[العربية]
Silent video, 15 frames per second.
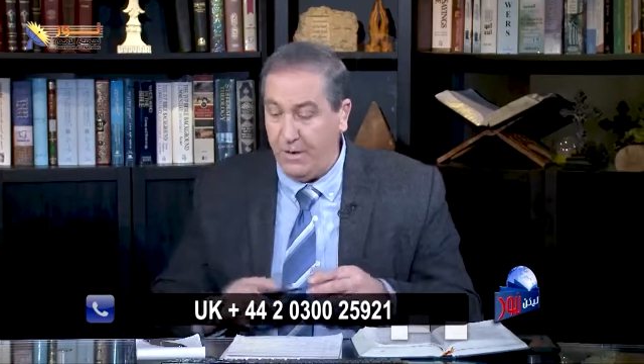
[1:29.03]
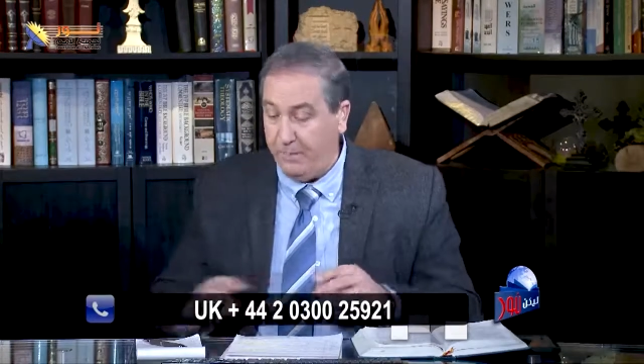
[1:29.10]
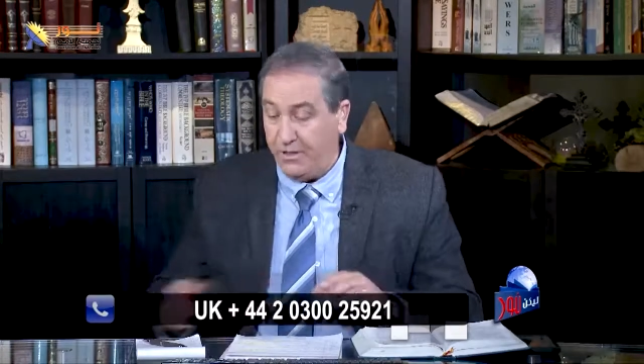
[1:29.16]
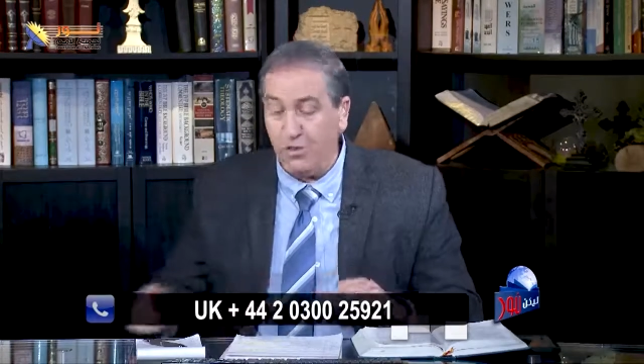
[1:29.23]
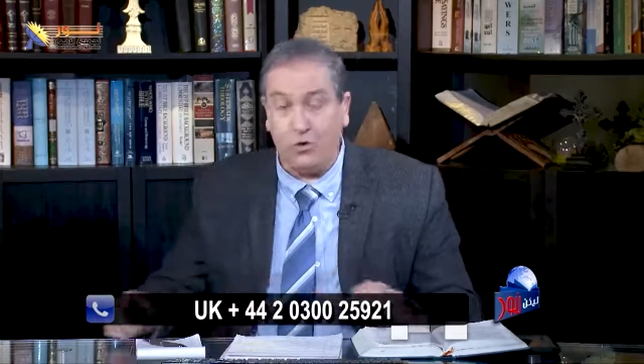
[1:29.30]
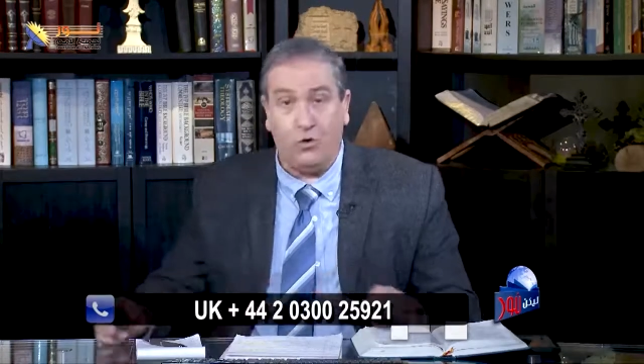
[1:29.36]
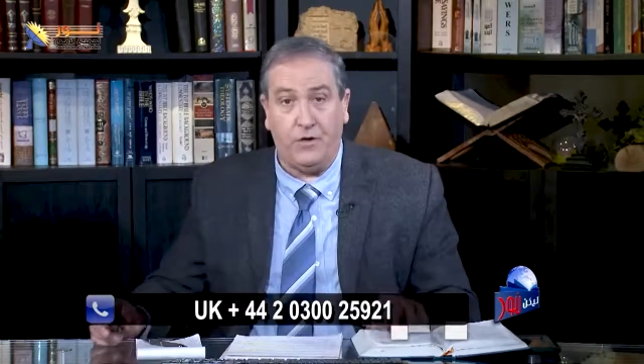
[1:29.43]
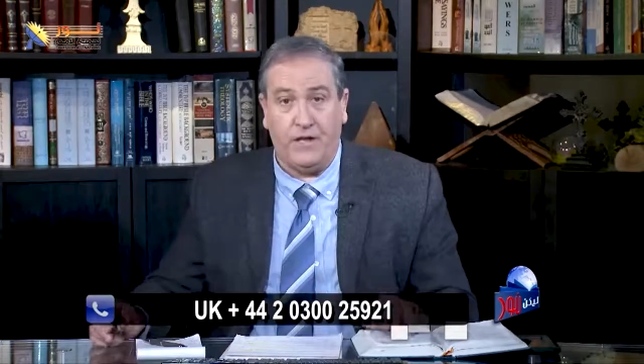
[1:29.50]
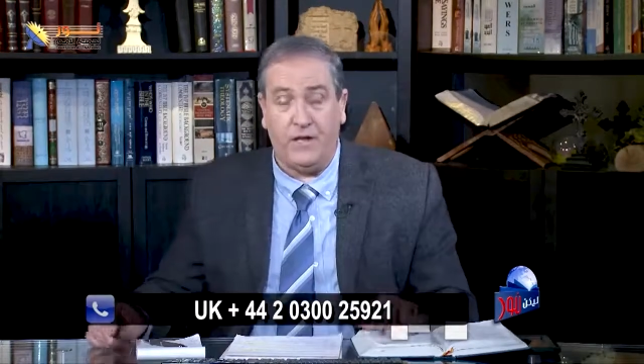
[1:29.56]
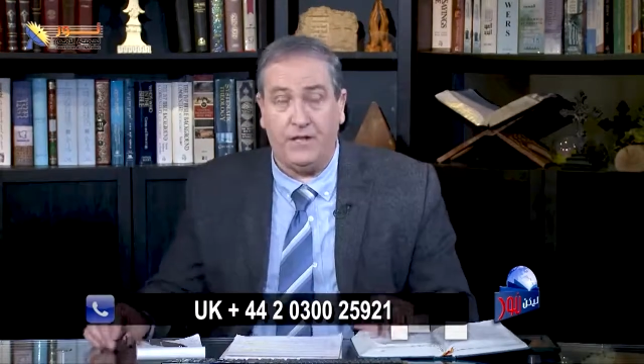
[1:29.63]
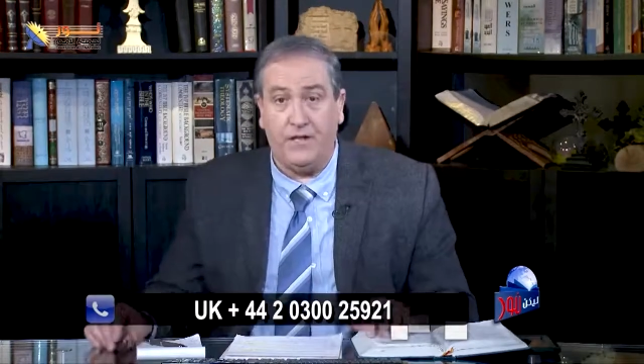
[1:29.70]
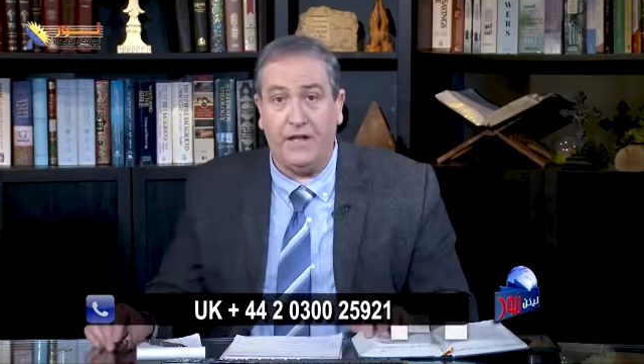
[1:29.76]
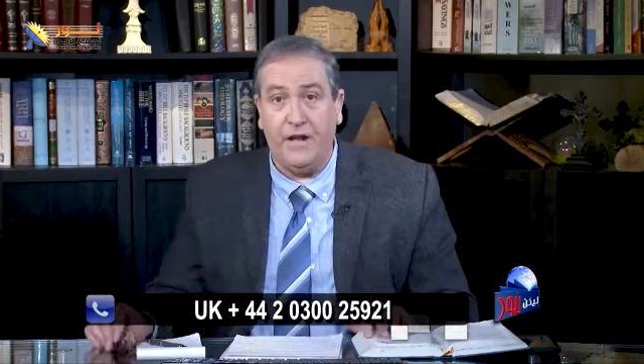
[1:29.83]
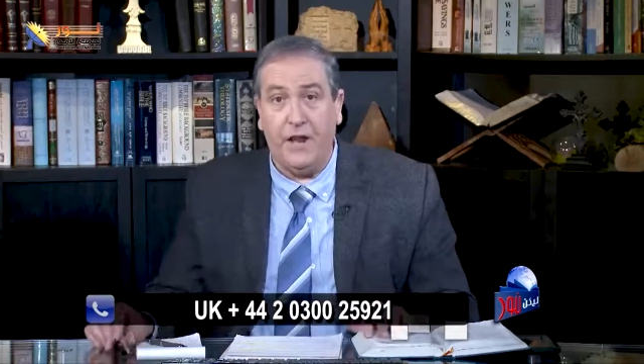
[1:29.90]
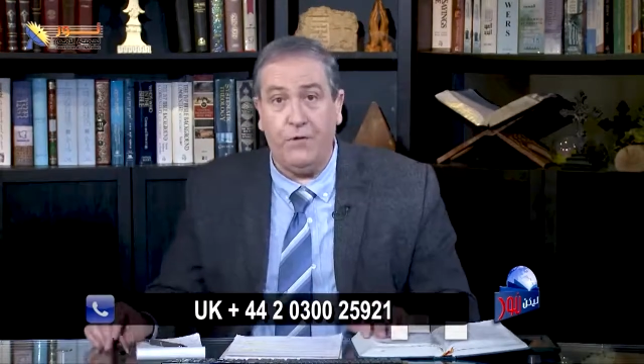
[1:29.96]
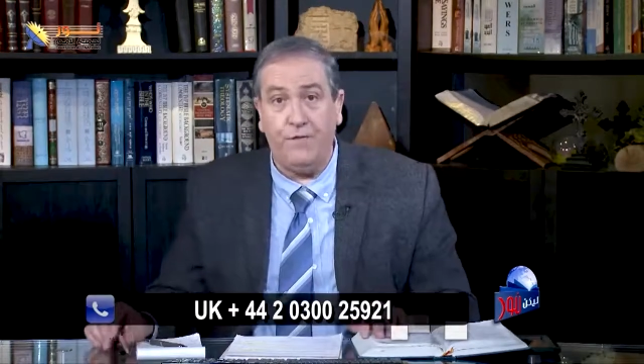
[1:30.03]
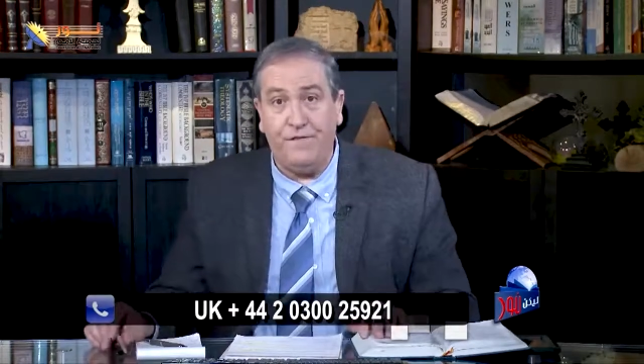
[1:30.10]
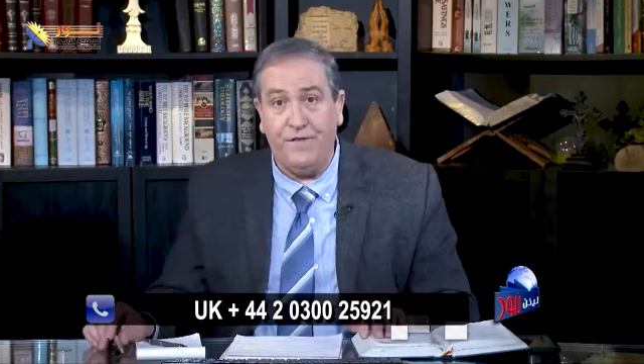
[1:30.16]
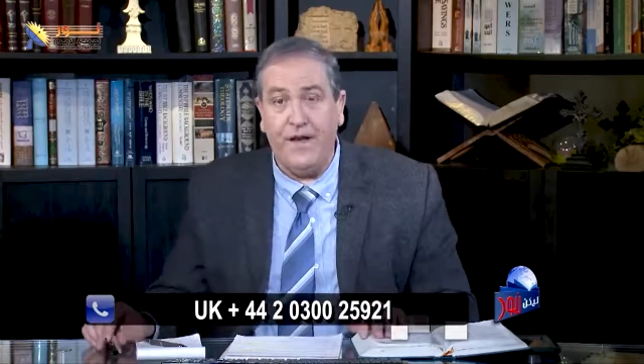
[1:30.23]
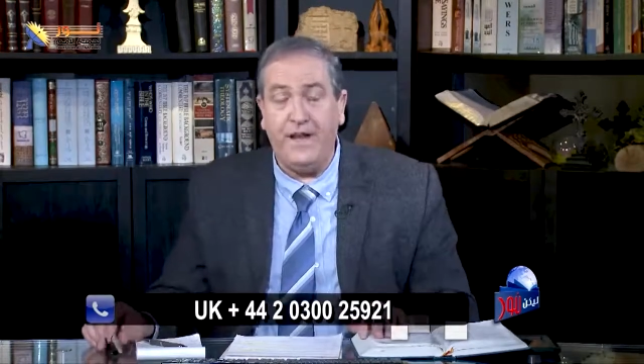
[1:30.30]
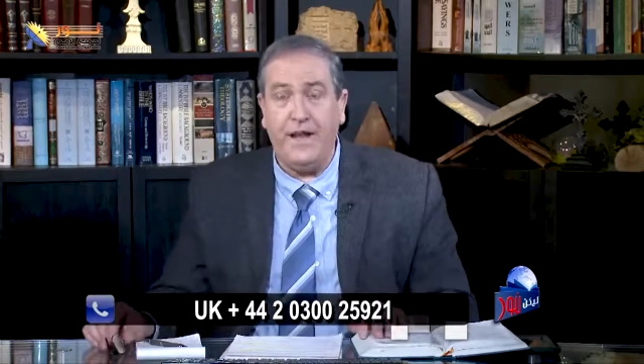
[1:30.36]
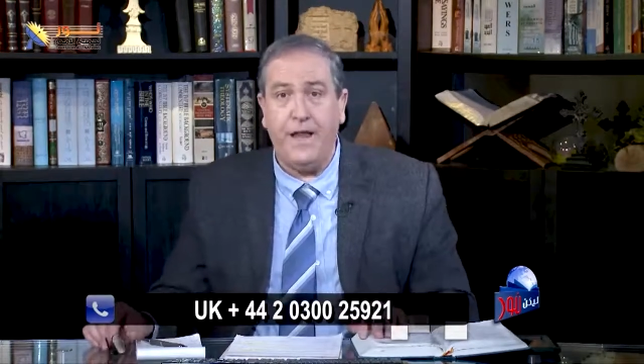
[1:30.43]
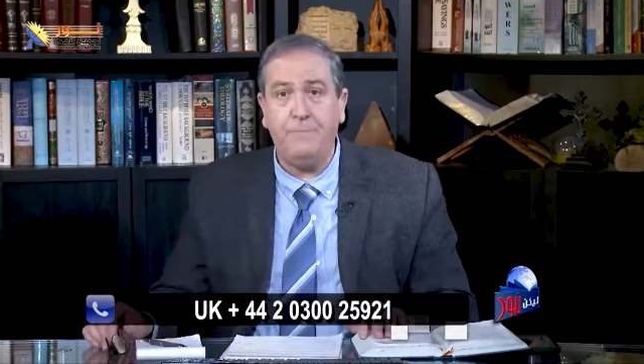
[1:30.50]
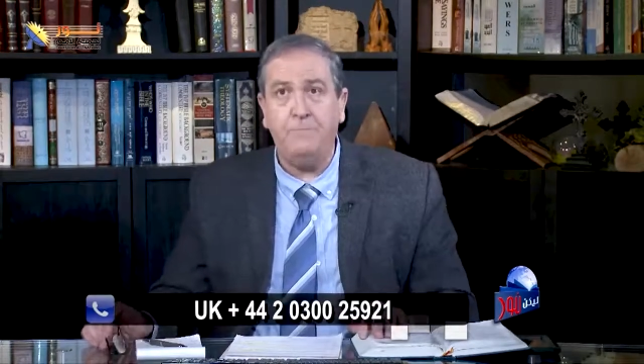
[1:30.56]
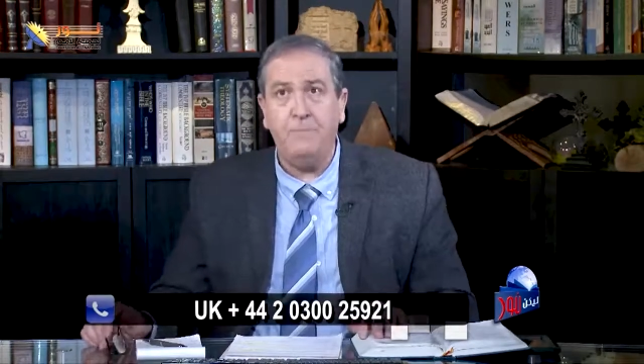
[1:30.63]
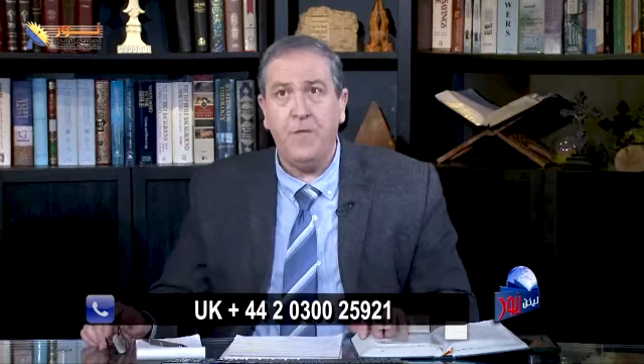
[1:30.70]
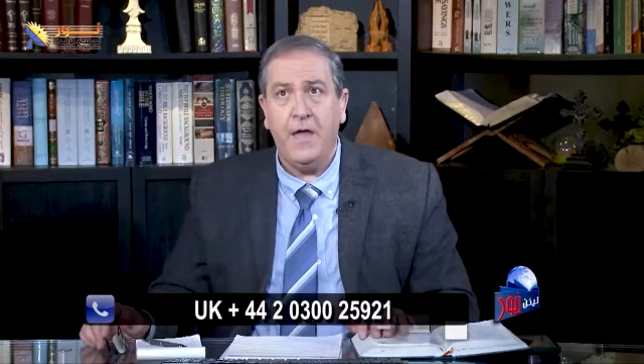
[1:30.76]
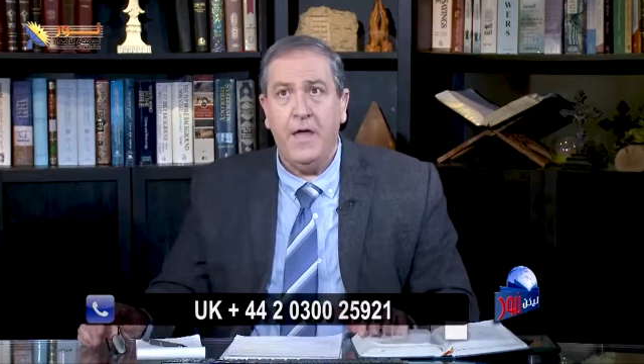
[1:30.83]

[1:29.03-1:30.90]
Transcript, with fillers: بشكرك كثير لانه فعلا